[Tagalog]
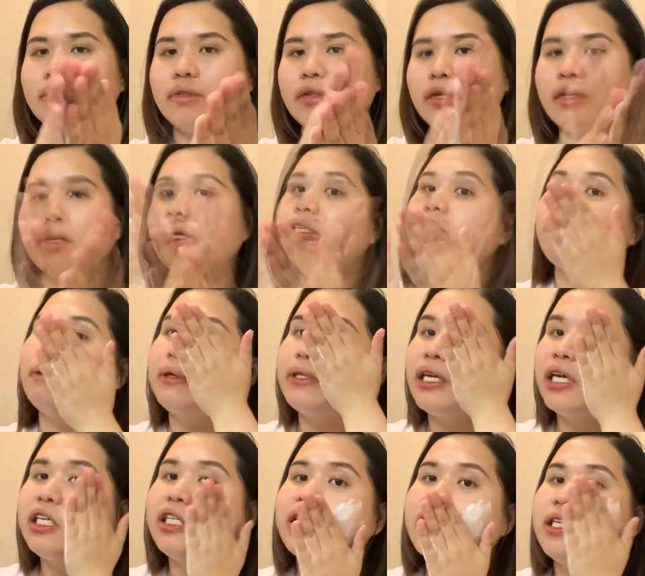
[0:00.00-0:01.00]
Guys,
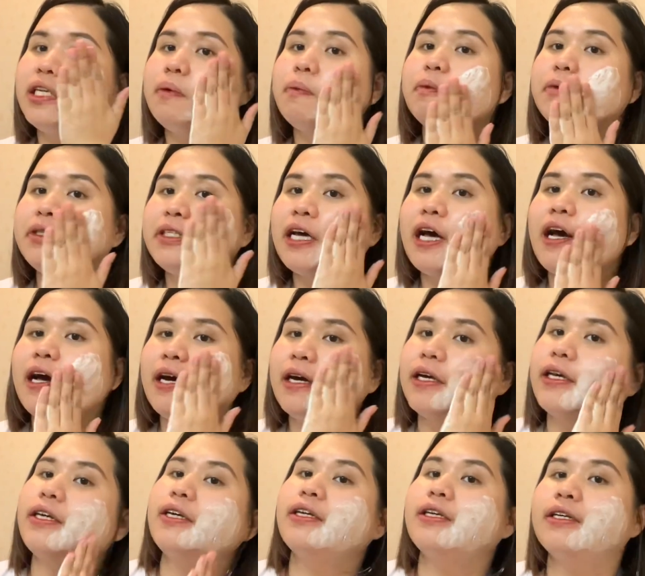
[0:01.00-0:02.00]
pasensya na po sa
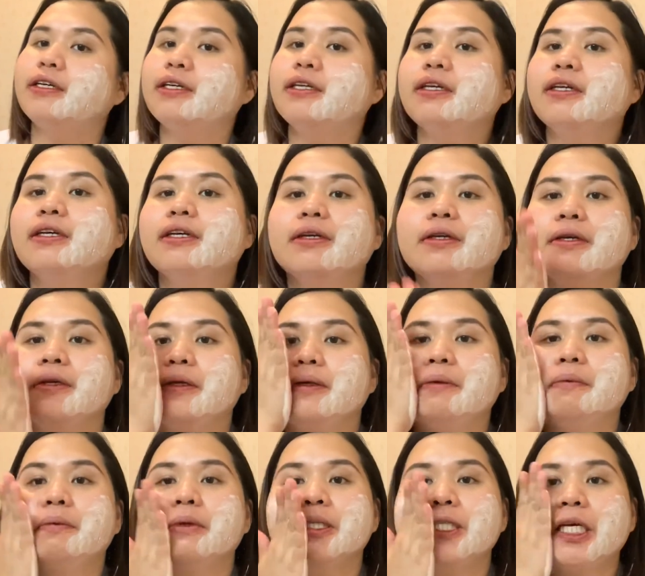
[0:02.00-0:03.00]
aking
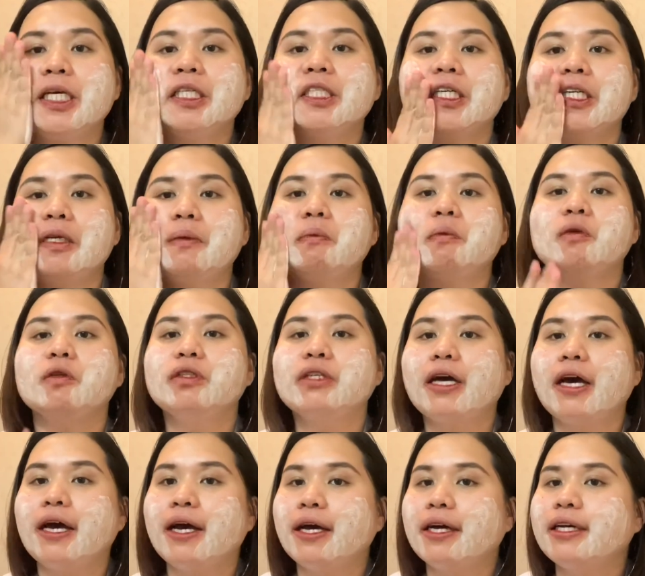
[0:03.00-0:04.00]
pasensya na po sa
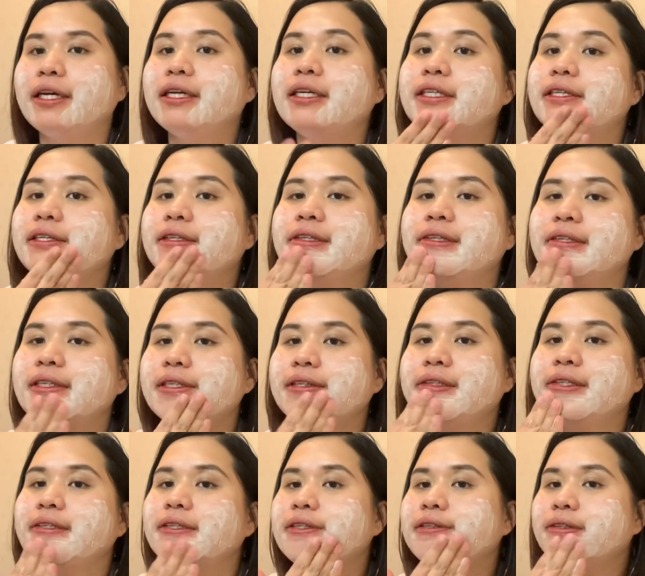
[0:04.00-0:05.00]
aking
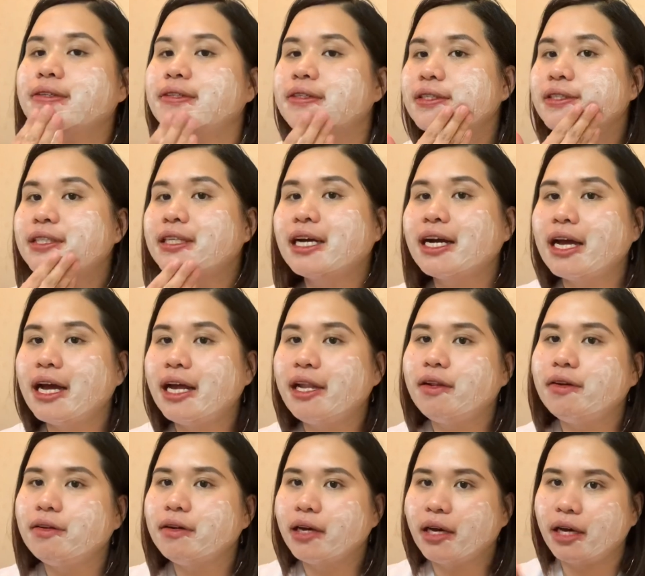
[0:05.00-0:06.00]

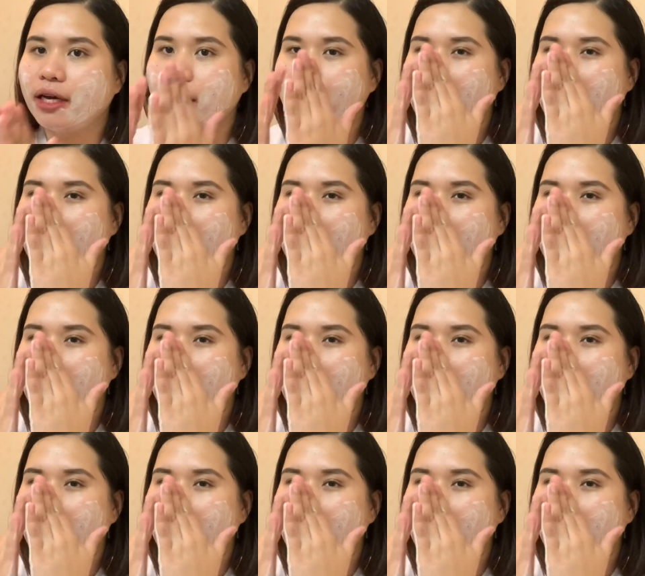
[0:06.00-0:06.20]
Tagalog ha.